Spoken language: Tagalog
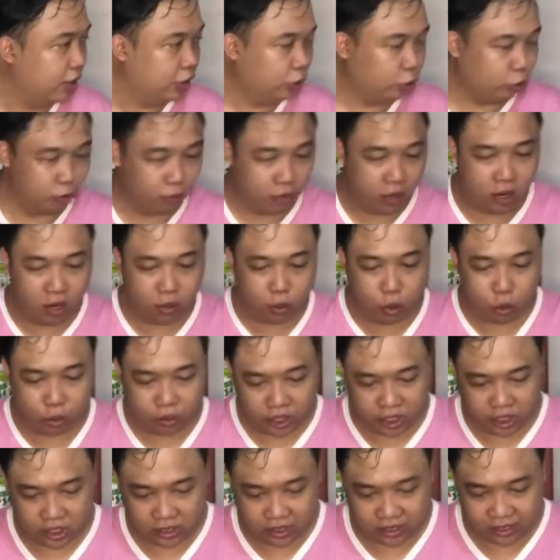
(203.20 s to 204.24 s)
Itong mga
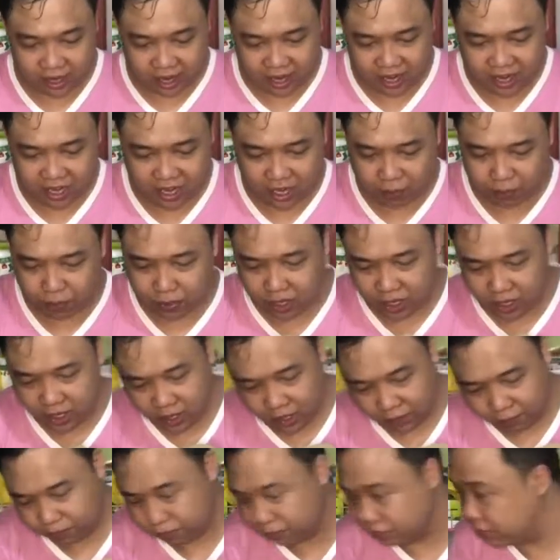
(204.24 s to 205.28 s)
cookies na ang
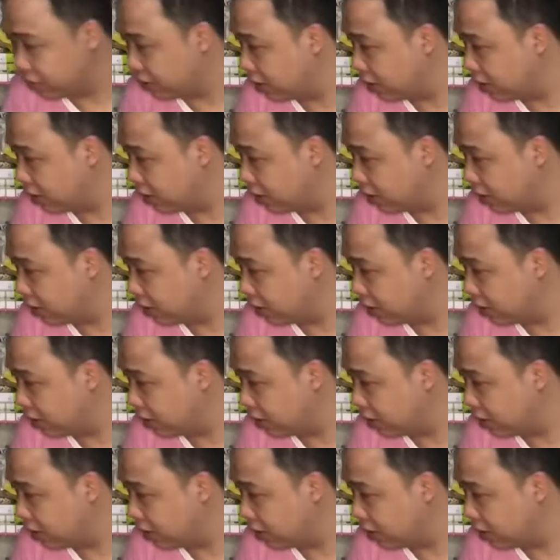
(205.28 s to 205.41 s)
hirap-hirap